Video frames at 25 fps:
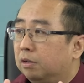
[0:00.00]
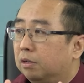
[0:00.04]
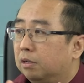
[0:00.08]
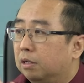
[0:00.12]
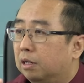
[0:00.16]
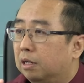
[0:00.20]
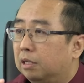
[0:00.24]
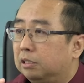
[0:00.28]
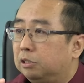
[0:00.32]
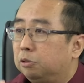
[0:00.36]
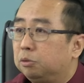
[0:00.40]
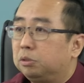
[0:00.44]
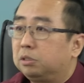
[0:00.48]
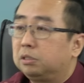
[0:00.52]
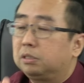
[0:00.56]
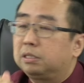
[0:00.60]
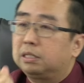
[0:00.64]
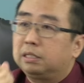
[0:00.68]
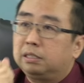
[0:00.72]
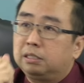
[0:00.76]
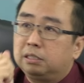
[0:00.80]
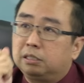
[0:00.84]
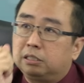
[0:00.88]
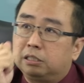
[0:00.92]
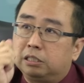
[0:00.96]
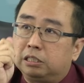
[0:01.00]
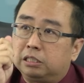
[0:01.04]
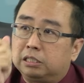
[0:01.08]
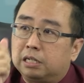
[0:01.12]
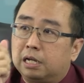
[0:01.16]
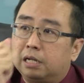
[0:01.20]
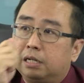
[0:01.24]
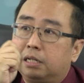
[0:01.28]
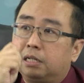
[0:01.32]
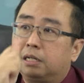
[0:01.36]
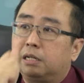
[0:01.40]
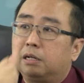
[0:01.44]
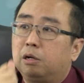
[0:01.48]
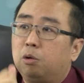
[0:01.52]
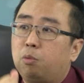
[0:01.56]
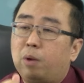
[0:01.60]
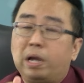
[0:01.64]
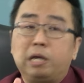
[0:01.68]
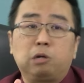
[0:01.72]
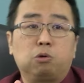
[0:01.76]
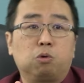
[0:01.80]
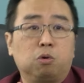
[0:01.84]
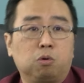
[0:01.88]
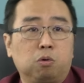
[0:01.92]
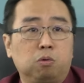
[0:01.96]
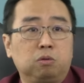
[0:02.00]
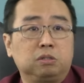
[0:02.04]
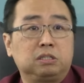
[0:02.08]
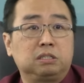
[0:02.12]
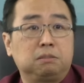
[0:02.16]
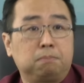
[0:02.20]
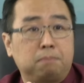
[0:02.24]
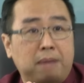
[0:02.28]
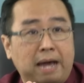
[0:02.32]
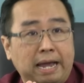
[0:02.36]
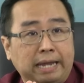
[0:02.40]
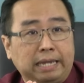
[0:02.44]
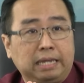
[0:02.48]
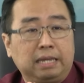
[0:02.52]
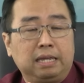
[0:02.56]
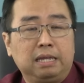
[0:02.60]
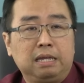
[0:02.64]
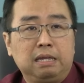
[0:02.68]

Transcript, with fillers: 啊，就是跟其他的外国公司买